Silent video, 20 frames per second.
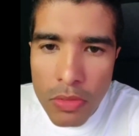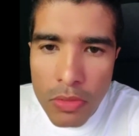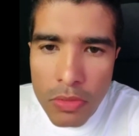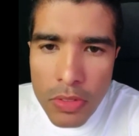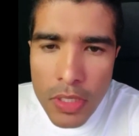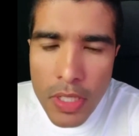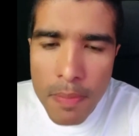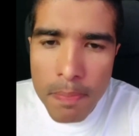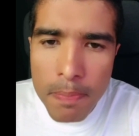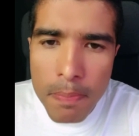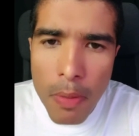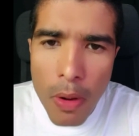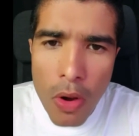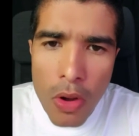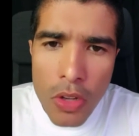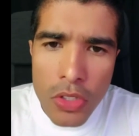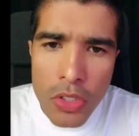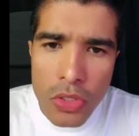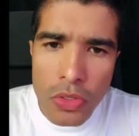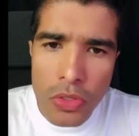O que
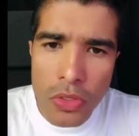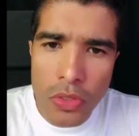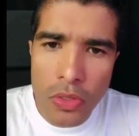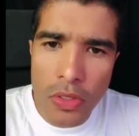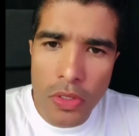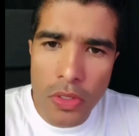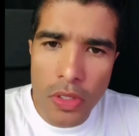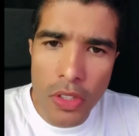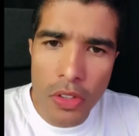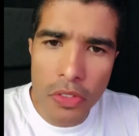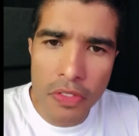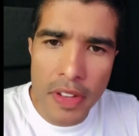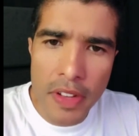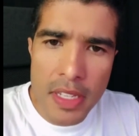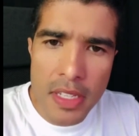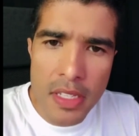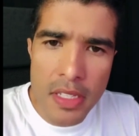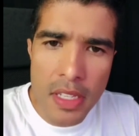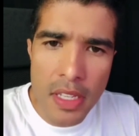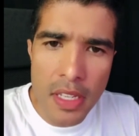posso eu
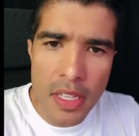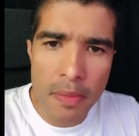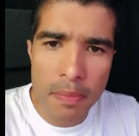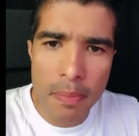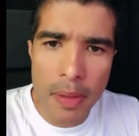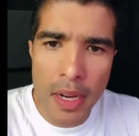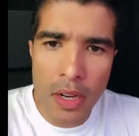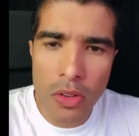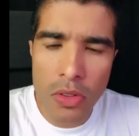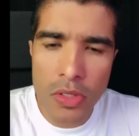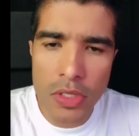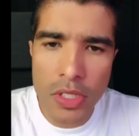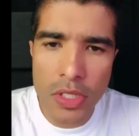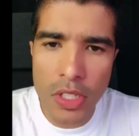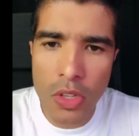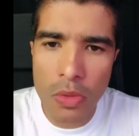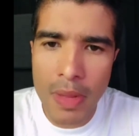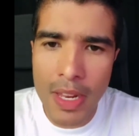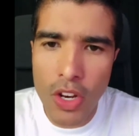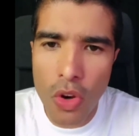fazer para
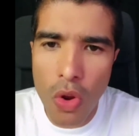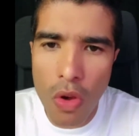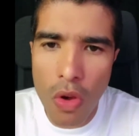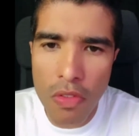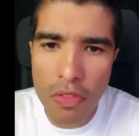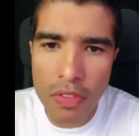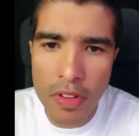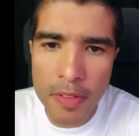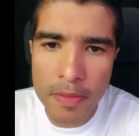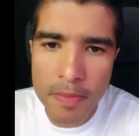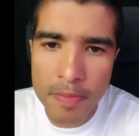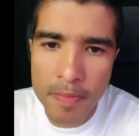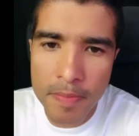conseguir uma nova?